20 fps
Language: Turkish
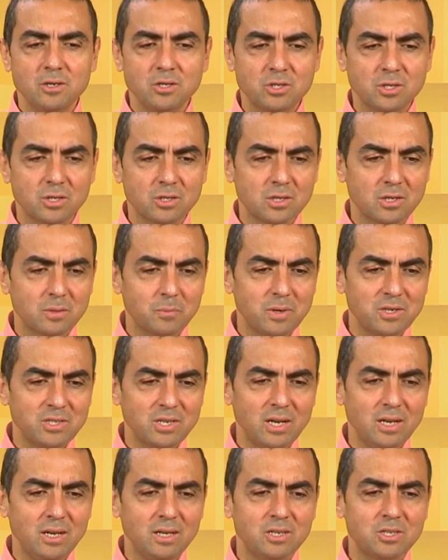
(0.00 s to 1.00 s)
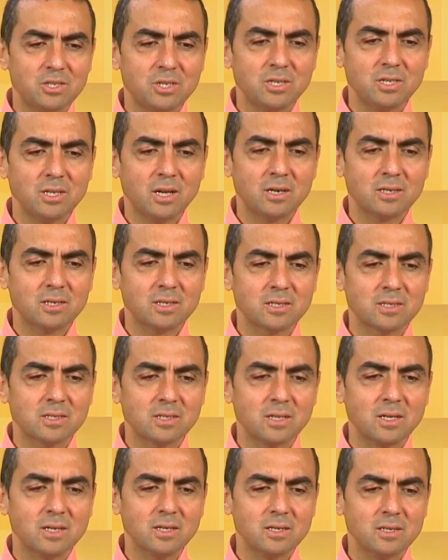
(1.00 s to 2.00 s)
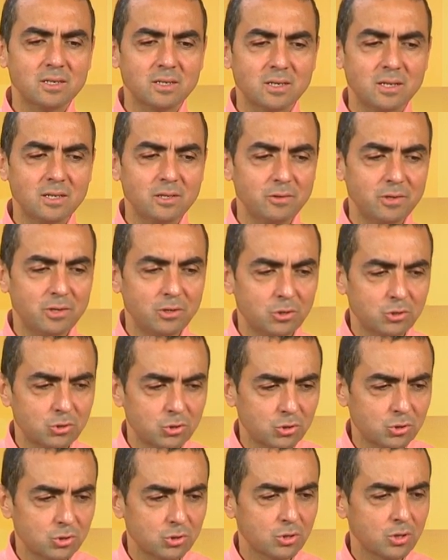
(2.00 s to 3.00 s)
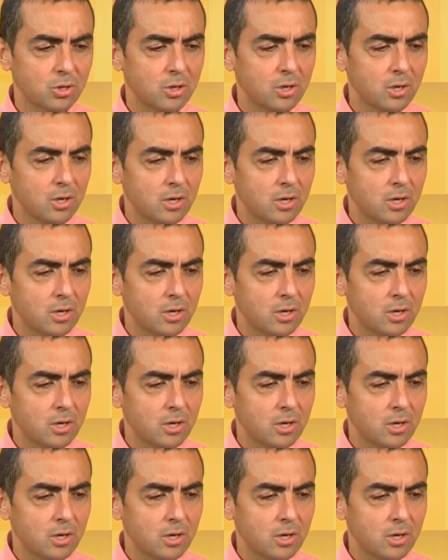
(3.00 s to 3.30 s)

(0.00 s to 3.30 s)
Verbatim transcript: işte 45-50 kişinin arkasında kalıveriyorsunuz.